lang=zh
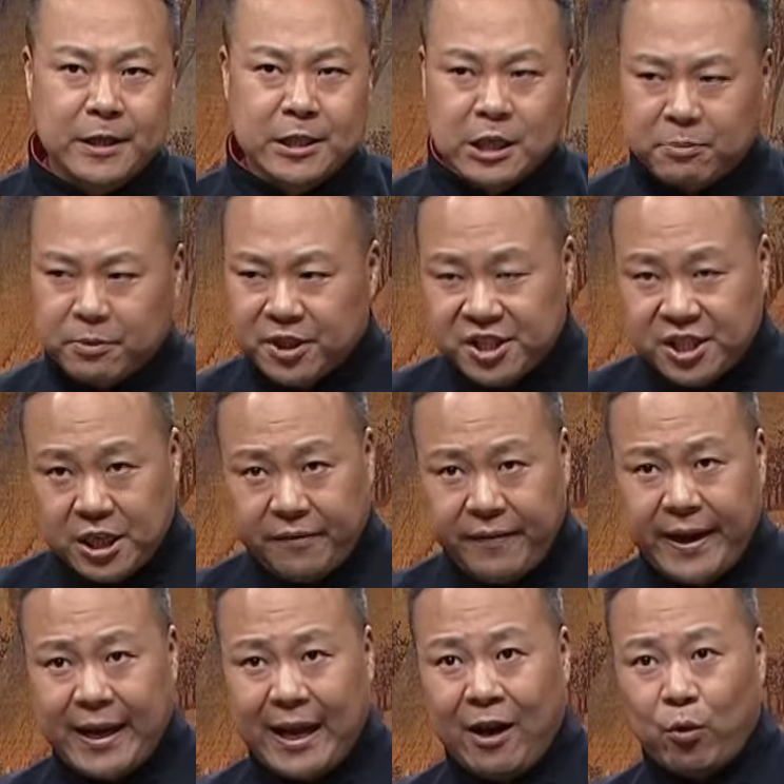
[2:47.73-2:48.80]
是不是齐
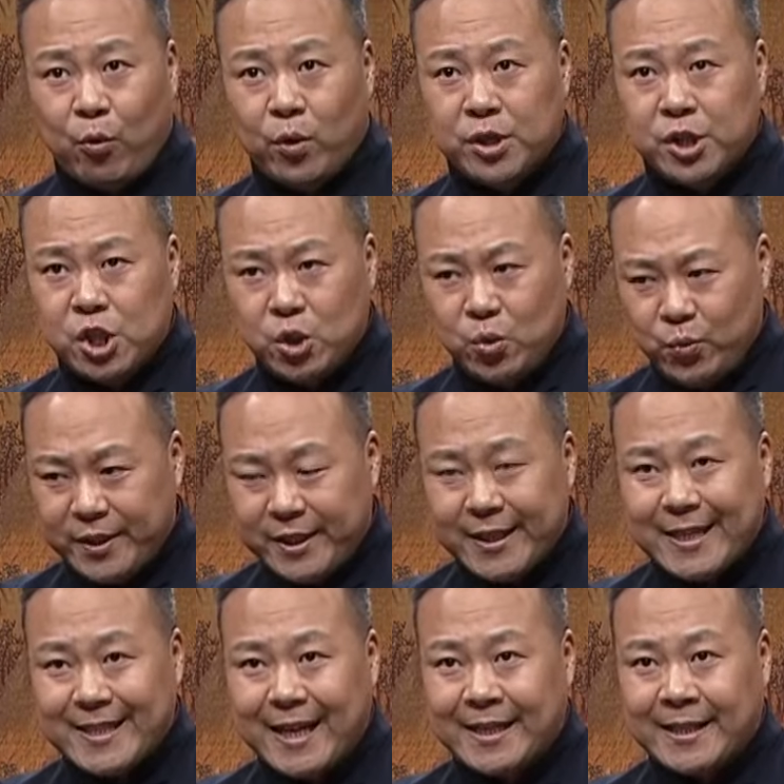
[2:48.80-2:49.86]
魏两国纠结
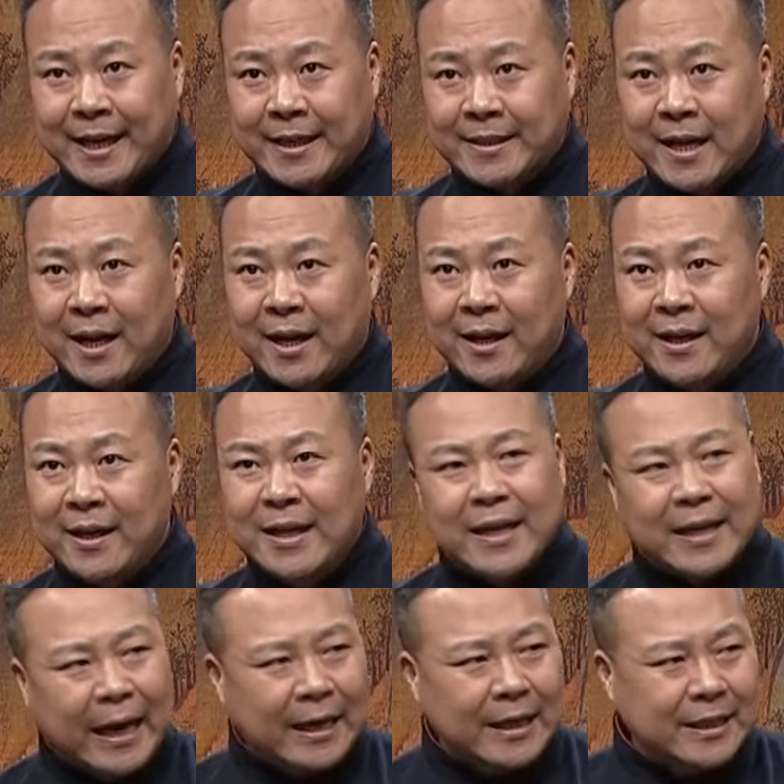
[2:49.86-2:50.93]
在战场上，
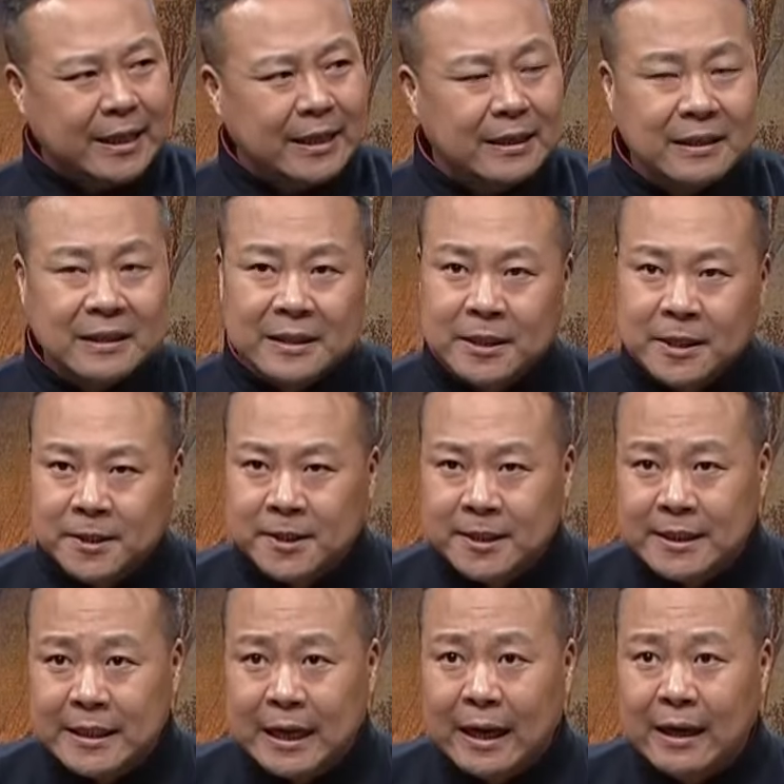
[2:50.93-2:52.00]
给了敌人可乘之
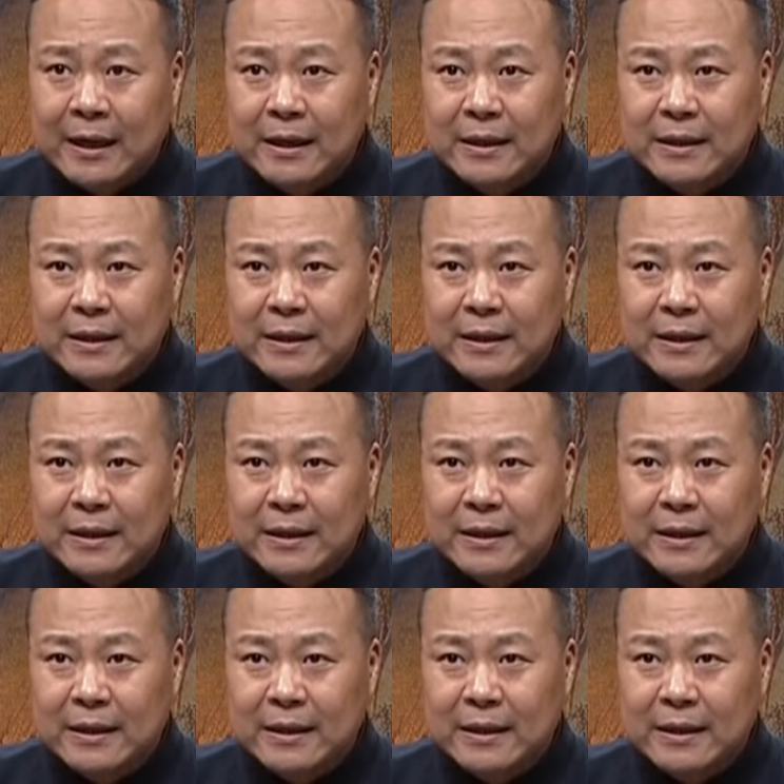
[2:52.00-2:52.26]
机啊？